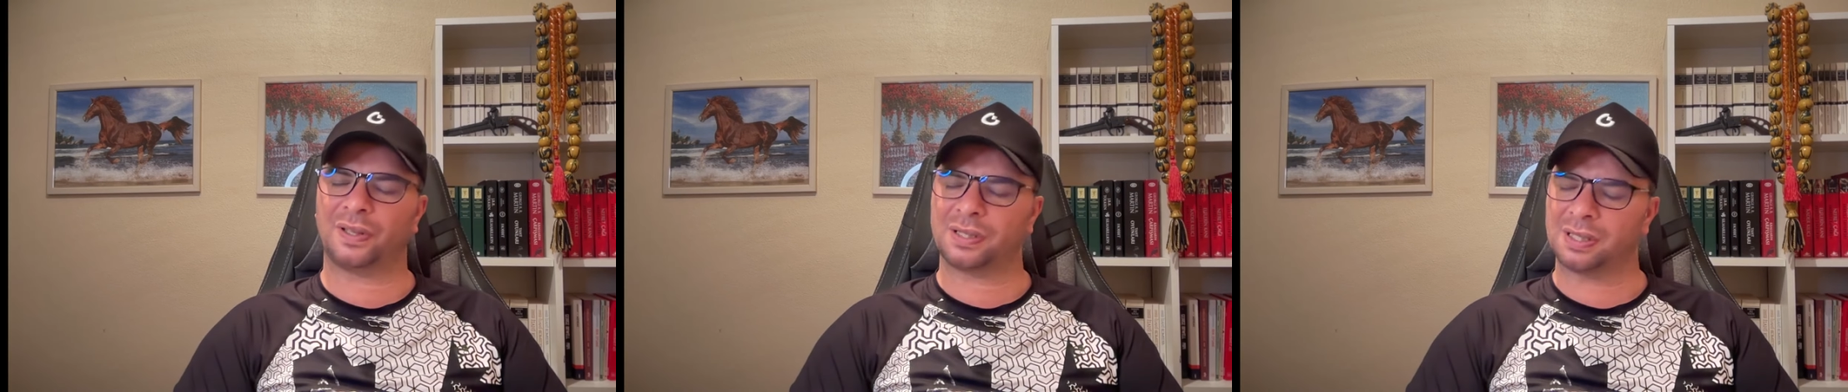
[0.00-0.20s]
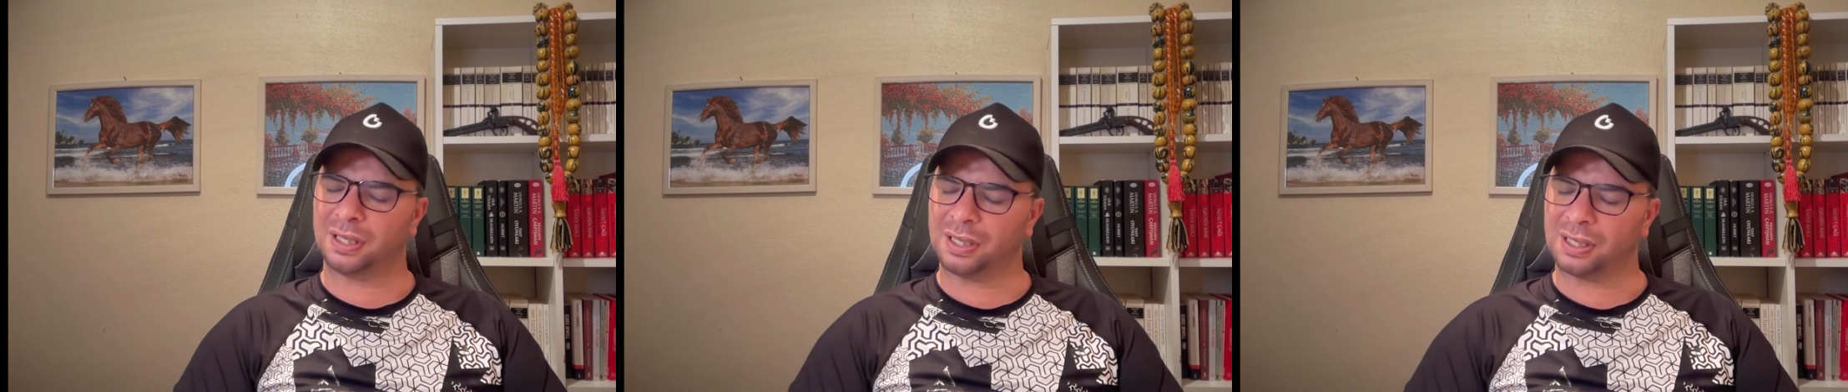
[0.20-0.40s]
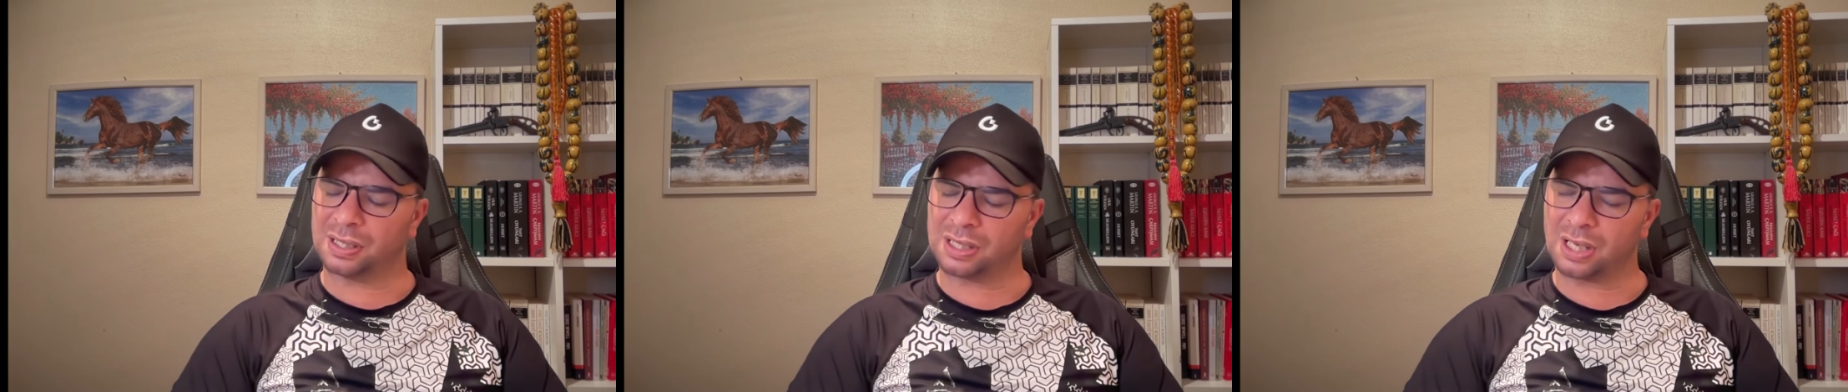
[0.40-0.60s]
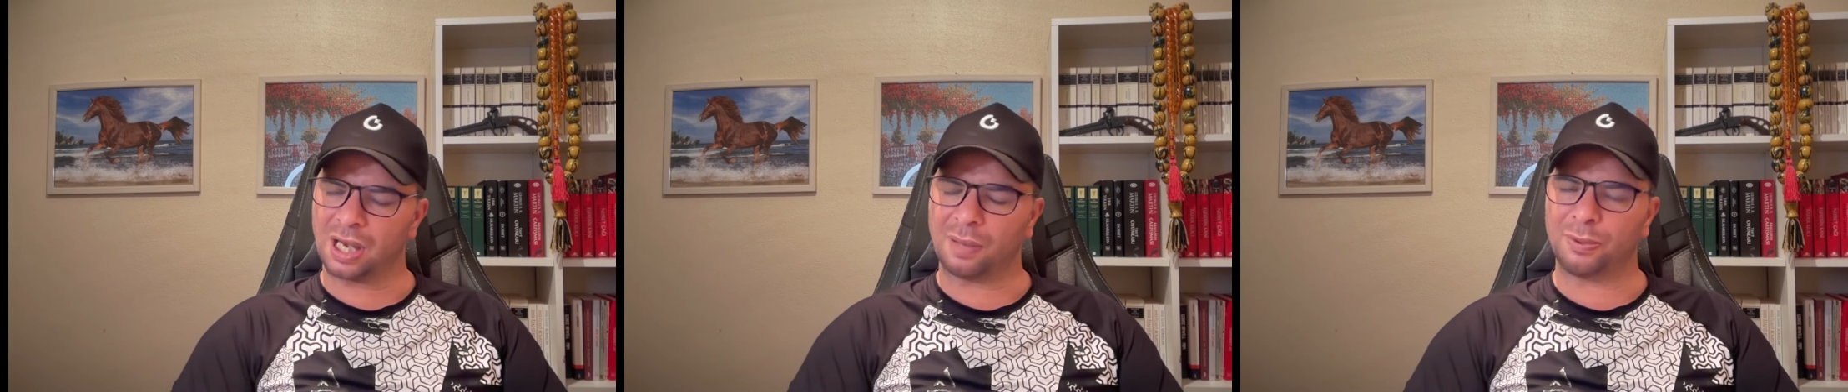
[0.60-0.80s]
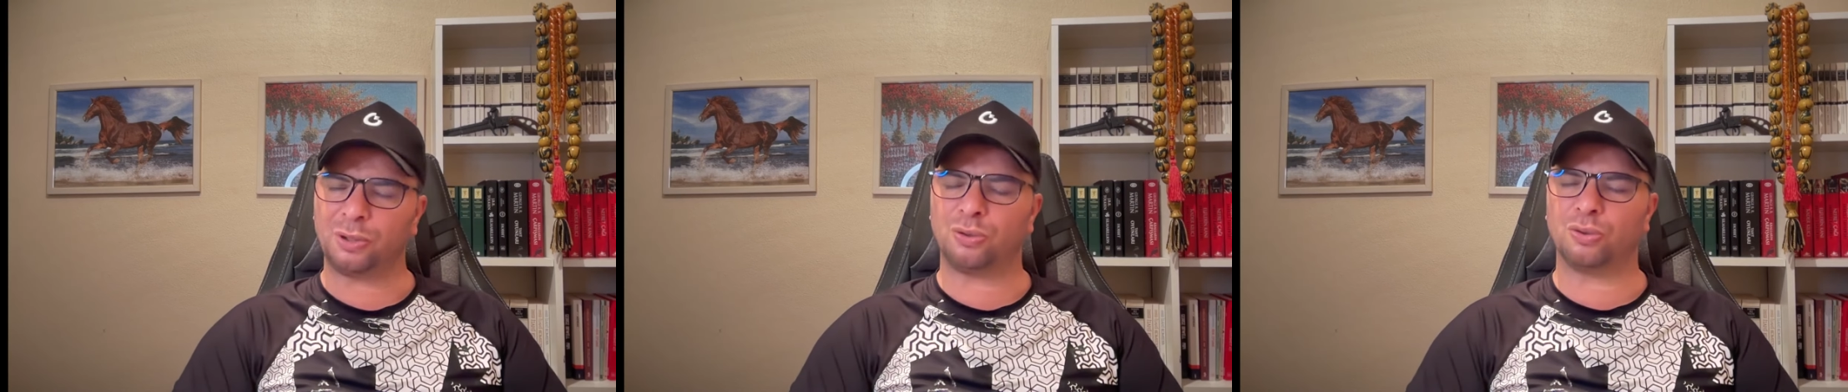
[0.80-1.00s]
e,
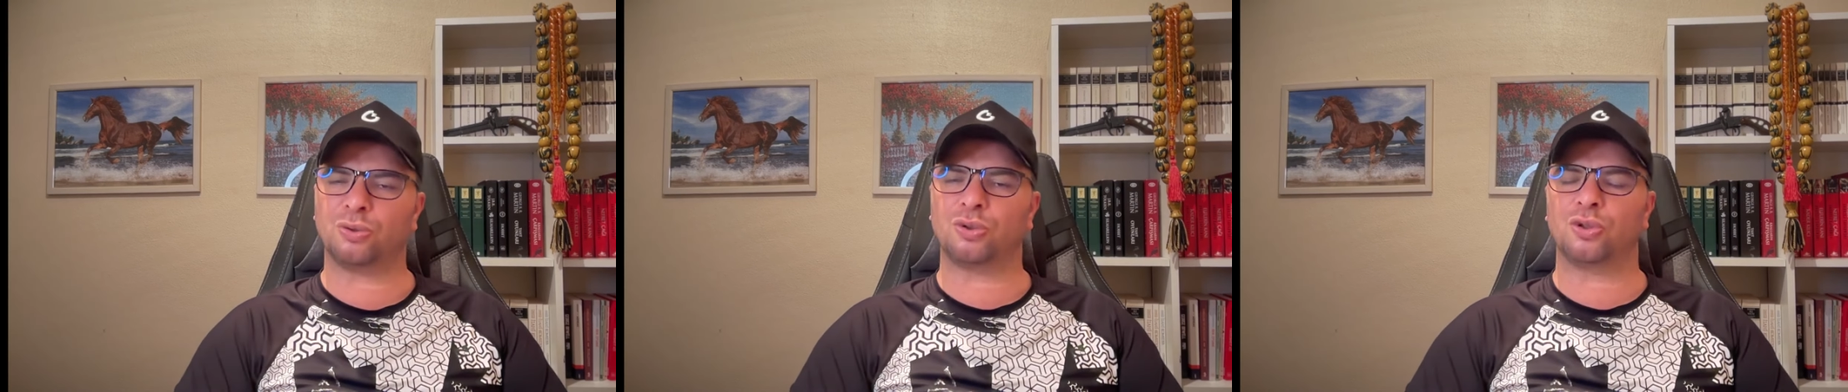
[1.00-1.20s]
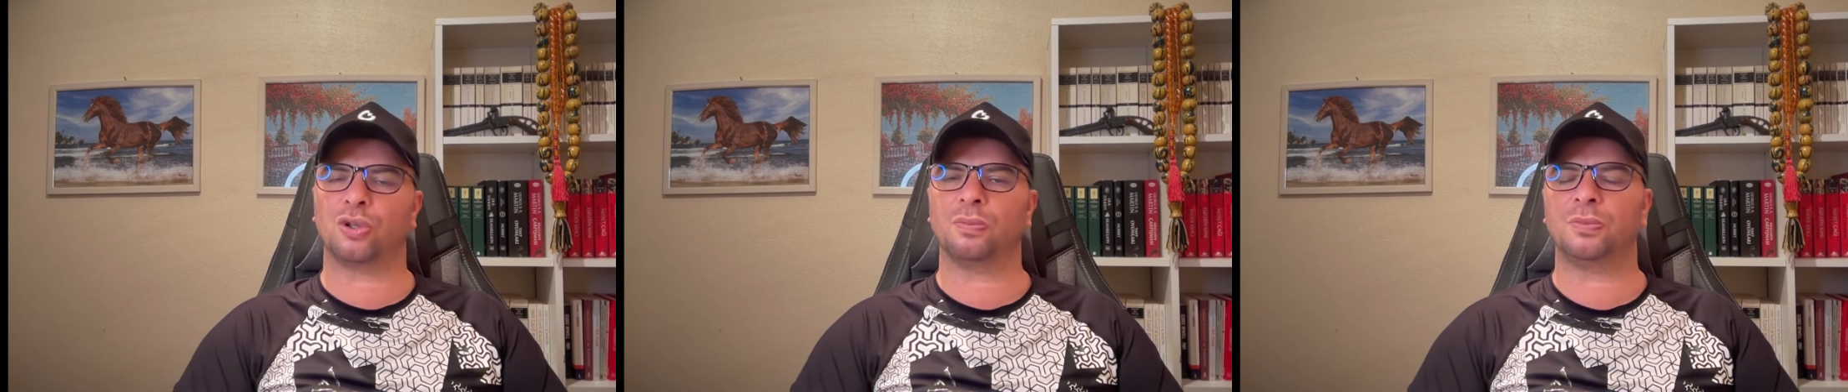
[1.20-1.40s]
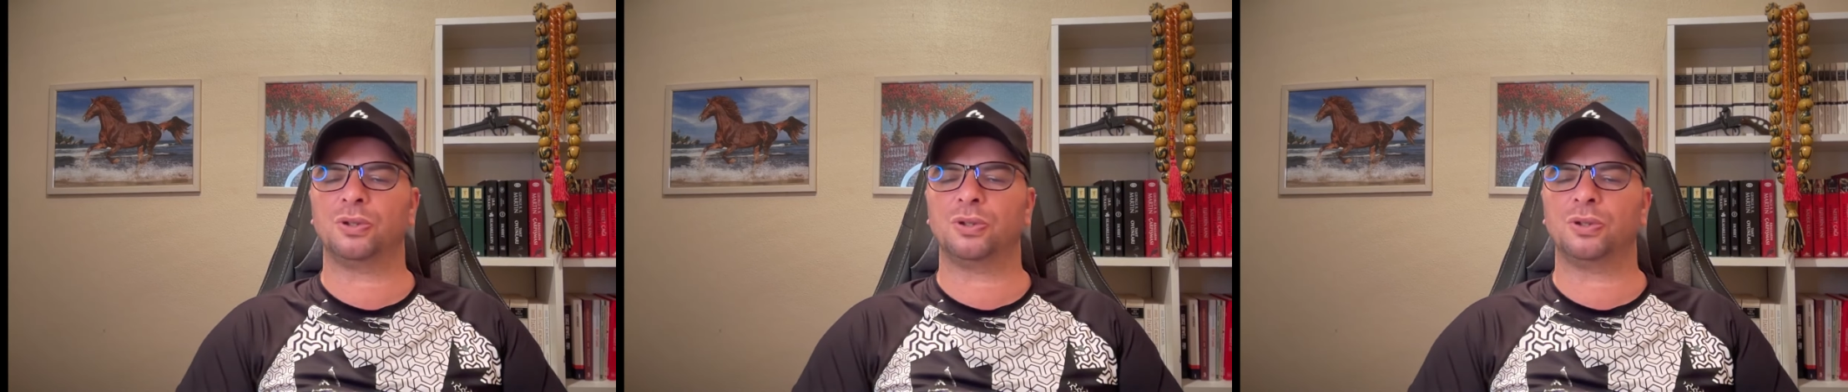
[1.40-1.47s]
sabit tutuyor.